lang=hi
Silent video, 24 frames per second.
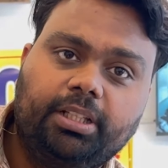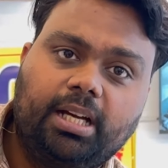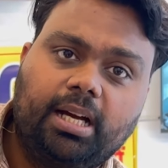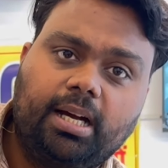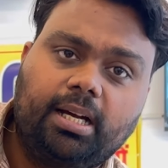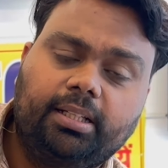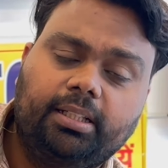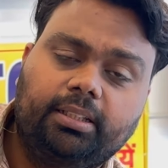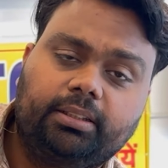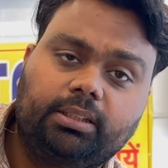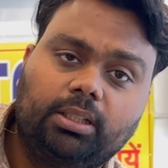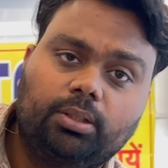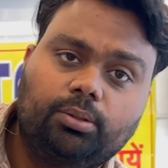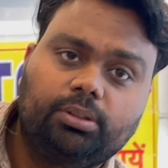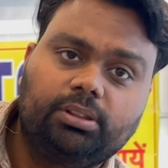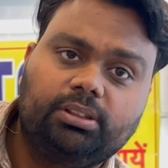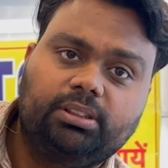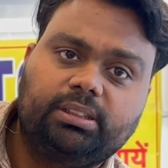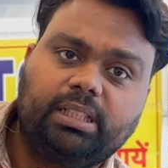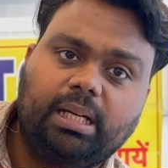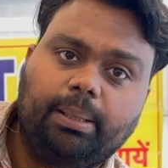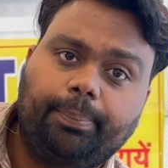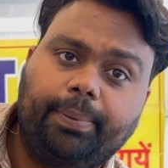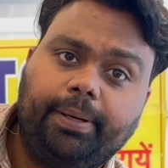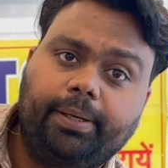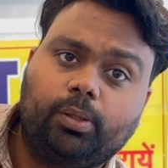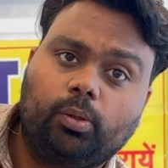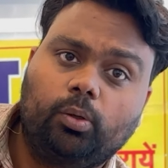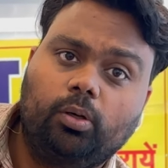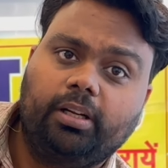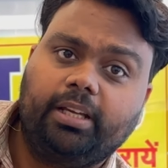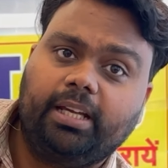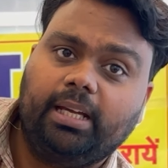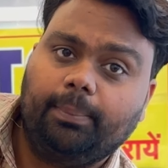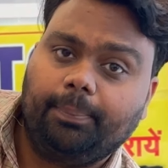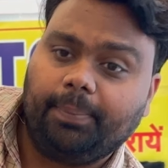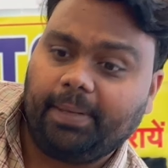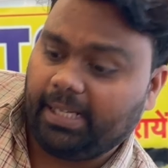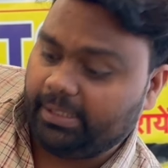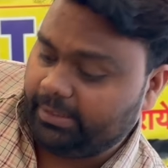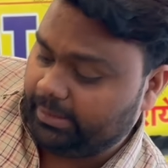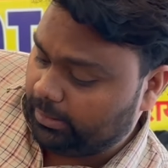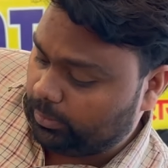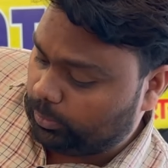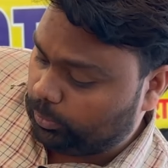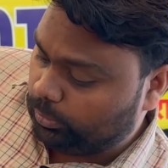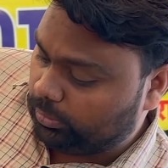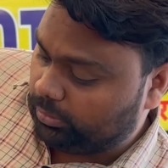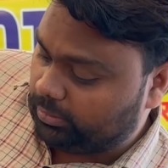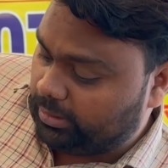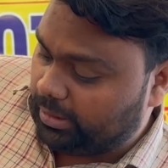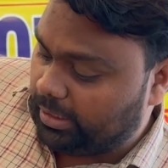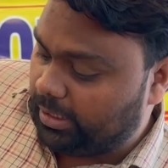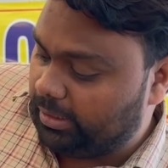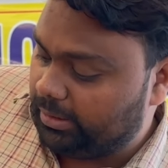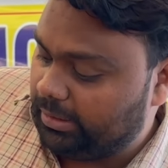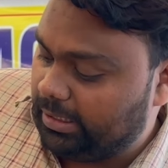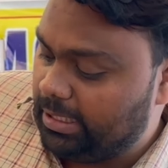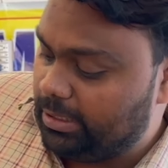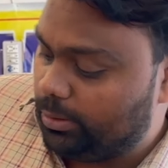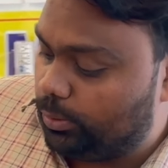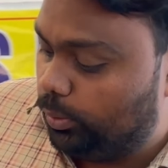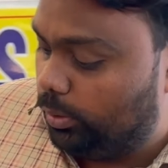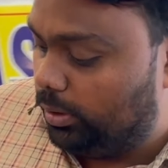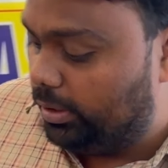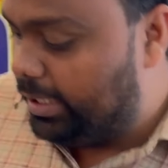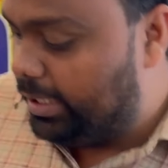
दिखा देता हूँ इसका पेट्रोल कैप कैसे खुलता है ये खुल